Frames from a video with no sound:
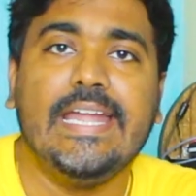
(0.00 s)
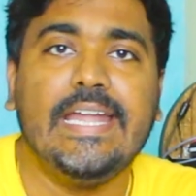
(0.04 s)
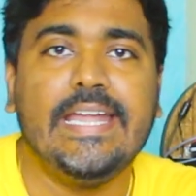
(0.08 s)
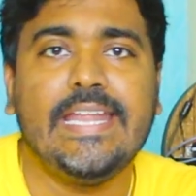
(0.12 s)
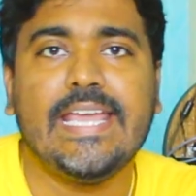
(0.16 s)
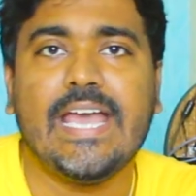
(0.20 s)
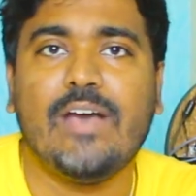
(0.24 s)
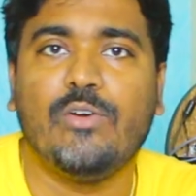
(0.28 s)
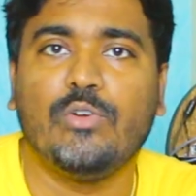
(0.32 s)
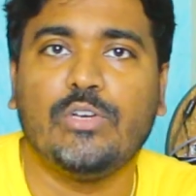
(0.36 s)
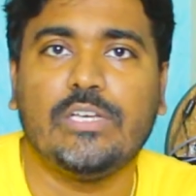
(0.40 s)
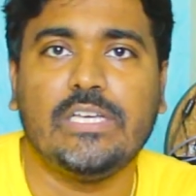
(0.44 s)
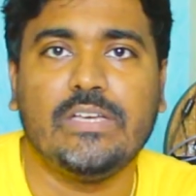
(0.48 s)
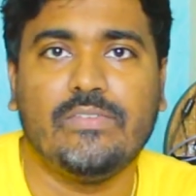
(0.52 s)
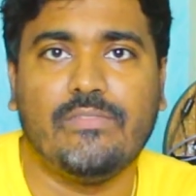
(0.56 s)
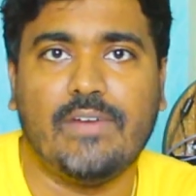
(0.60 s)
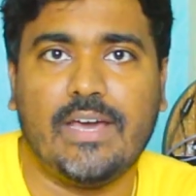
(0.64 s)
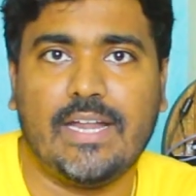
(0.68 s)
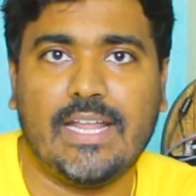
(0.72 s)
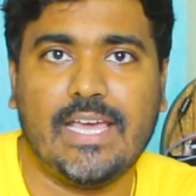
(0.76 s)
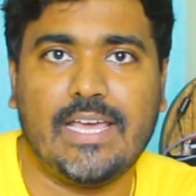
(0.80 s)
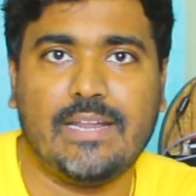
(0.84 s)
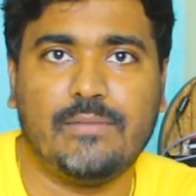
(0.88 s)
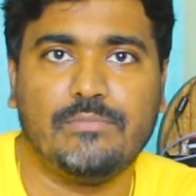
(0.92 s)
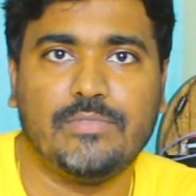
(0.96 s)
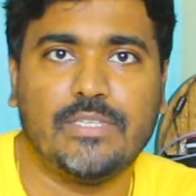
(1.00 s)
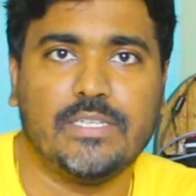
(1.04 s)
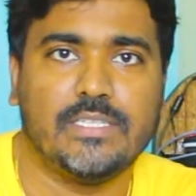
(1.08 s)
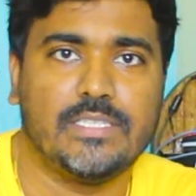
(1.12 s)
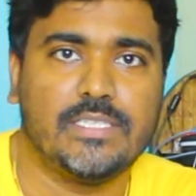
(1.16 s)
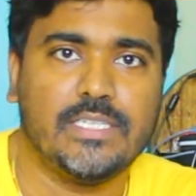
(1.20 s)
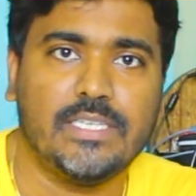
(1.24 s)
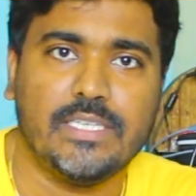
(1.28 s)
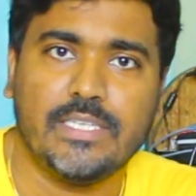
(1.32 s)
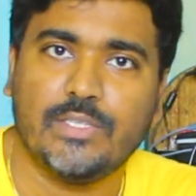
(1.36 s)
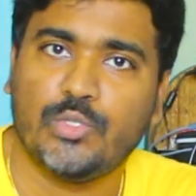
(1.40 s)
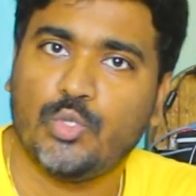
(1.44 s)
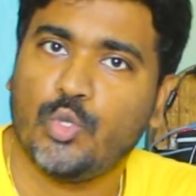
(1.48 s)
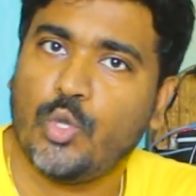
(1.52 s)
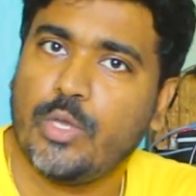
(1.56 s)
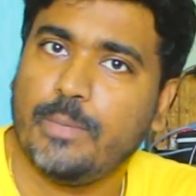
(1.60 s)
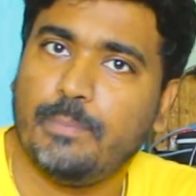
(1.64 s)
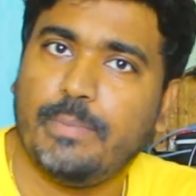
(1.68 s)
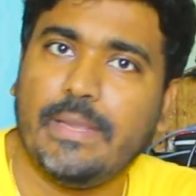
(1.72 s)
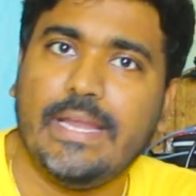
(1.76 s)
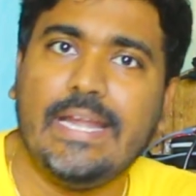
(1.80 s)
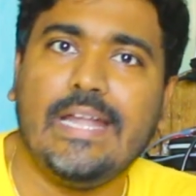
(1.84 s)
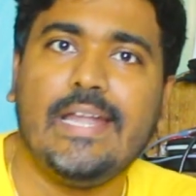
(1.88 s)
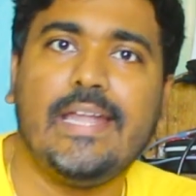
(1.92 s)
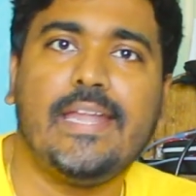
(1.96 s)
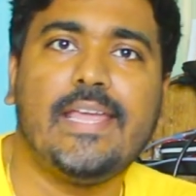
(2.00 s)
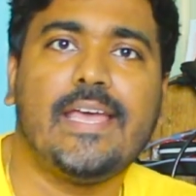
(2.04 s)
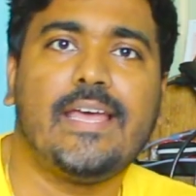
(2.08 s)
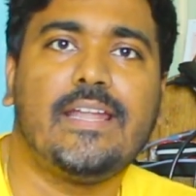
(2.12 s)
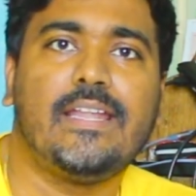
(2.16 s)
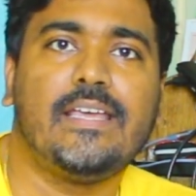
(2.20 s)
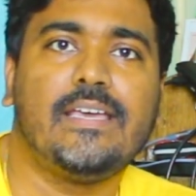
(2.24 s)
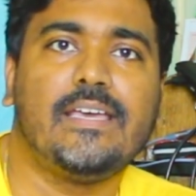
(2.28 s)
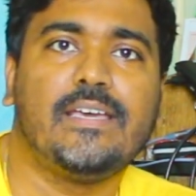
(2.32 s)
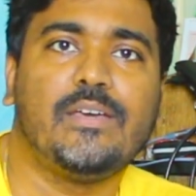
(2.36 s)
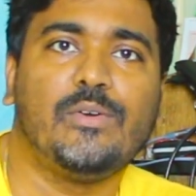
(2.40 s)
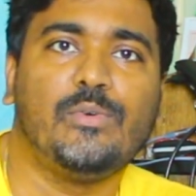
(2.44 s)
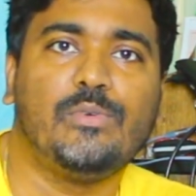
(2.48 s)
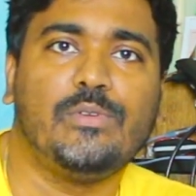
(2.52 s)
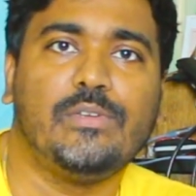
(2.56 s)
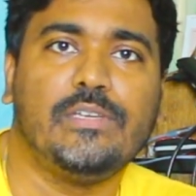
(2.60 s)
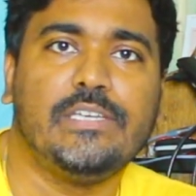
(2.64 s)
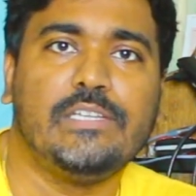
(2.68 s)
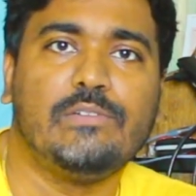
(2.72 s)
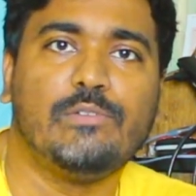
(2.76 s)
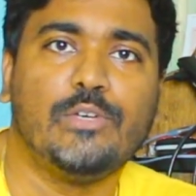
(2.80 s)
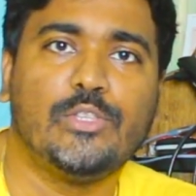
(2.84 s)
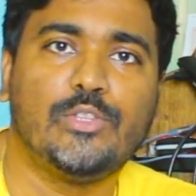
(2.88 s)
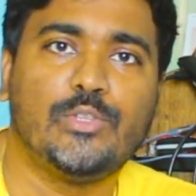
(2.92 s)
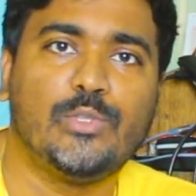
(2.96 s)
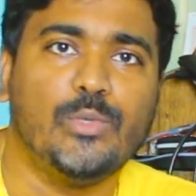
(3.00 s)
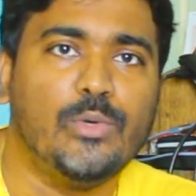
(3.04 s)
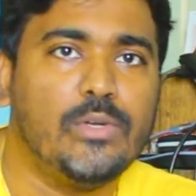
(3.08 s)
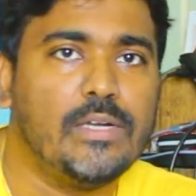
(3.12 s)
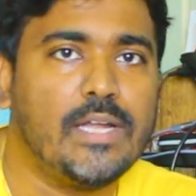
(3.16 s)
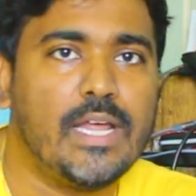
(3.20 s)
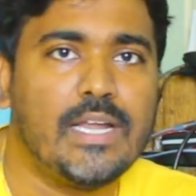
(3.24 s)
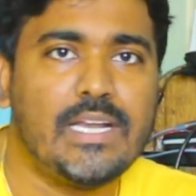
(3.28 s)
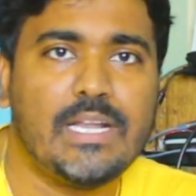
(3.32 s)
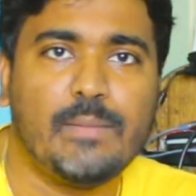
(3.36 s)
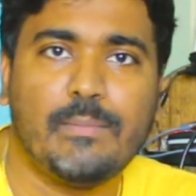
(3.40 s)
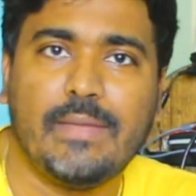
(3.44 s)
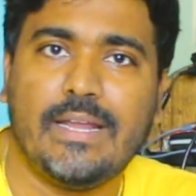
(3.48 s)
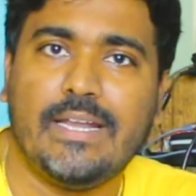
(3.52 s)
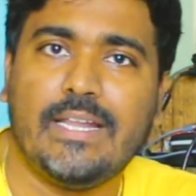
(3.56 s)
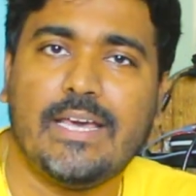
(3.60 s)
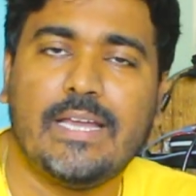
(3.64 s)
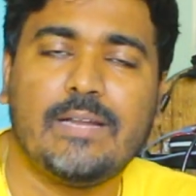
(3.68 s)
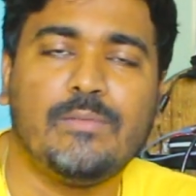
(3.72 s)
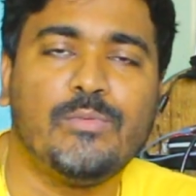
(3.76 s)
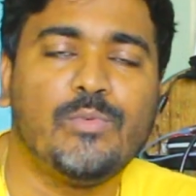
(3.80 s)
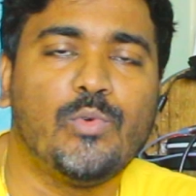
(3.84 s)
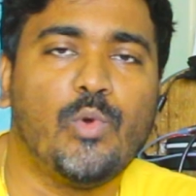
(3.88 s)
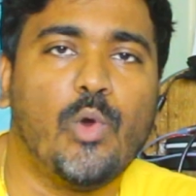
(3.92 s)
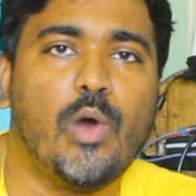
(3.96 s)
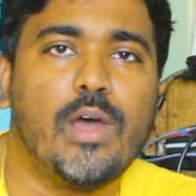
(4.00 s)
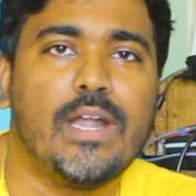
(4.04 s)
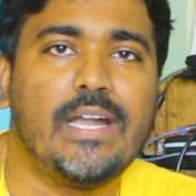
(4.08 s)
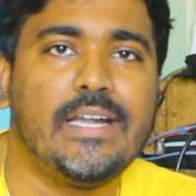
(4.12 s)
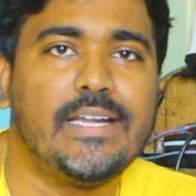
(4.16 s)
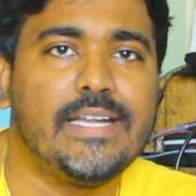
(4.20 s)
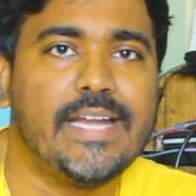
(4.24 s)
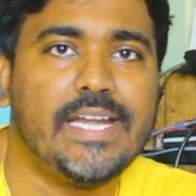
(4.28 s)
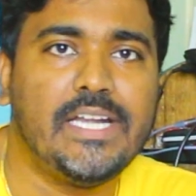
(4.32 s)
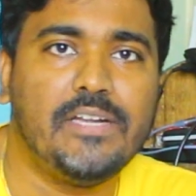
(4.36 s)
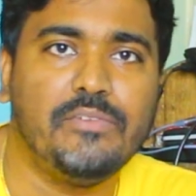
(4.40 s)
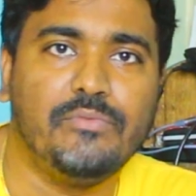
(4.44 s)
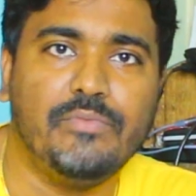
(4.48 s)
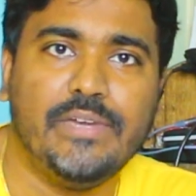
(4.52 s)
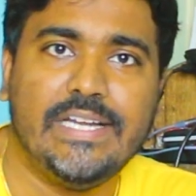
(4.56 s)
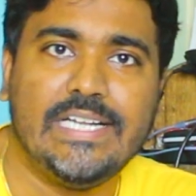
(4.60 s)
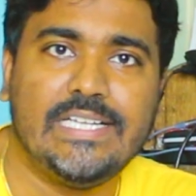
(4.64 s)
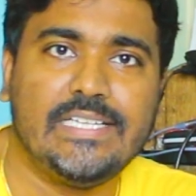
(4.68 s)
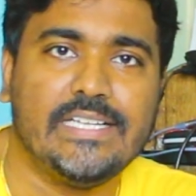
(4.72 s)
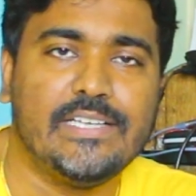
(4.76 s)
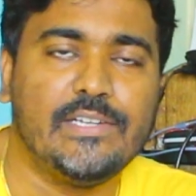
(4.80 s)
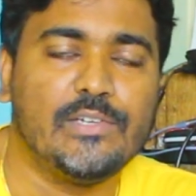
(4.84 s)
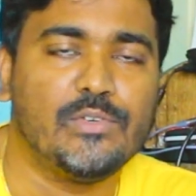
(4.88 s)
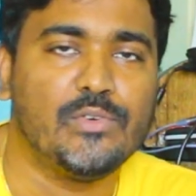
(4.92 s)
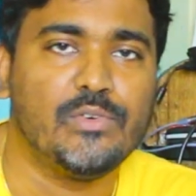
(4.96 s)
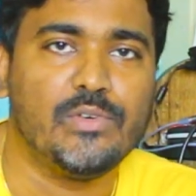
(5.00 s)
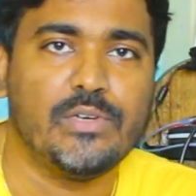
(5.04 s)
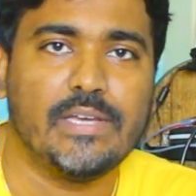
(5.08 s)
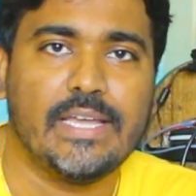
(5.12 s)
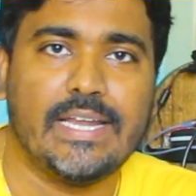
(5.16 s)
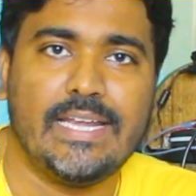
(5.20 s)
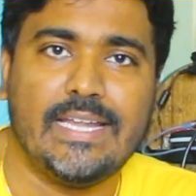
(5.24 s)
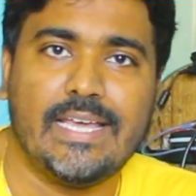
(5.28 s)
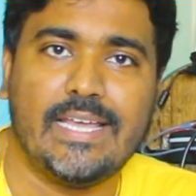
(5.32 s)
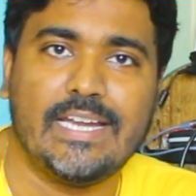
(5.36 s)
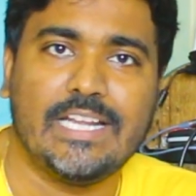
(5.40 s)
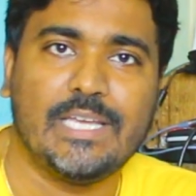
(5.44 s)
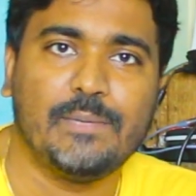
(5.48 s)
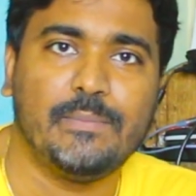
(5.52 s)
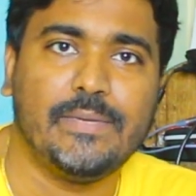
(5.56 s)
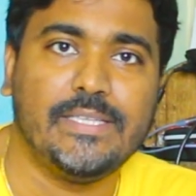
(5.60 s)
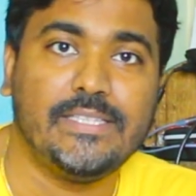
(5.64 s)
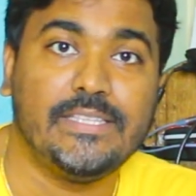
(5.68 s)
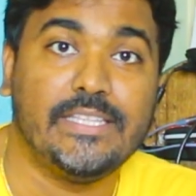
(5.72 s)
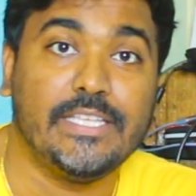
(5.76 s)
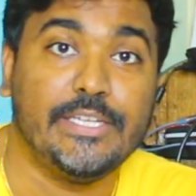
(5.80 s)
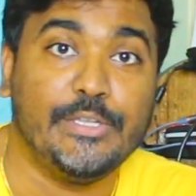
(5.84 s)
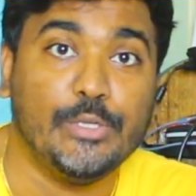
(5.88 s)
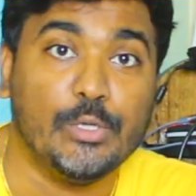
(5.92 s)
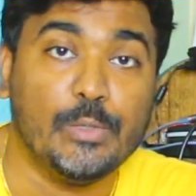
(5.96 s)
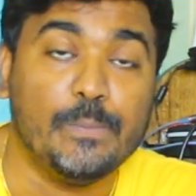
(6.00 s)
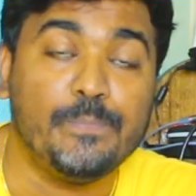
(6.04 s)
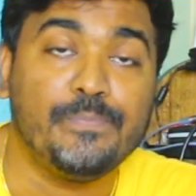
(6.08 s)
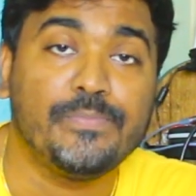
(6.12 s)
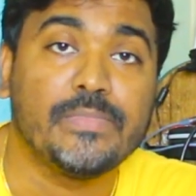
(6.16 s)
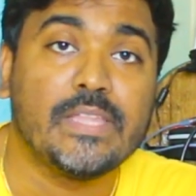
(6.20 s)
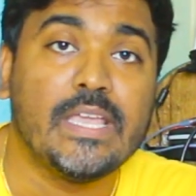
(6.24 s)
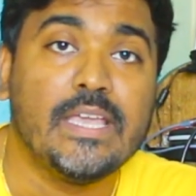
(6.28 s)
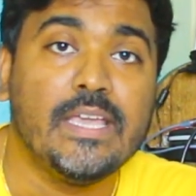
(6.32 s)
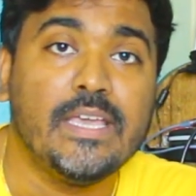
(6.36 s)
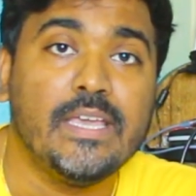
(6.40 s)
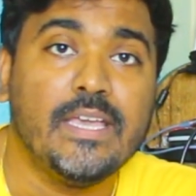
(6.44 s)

இந்தியாவுக்கு வர ஆரம்பிச்சிருச்சு ஸோ இப்போ இந்தியாவில் ஒரு இருபத்தோரு நாள் நம்ம எல்லோரும் குவாரண்டைன் வீட்டில் இருக்கோம் எல்லாருக்குமே தெரியும்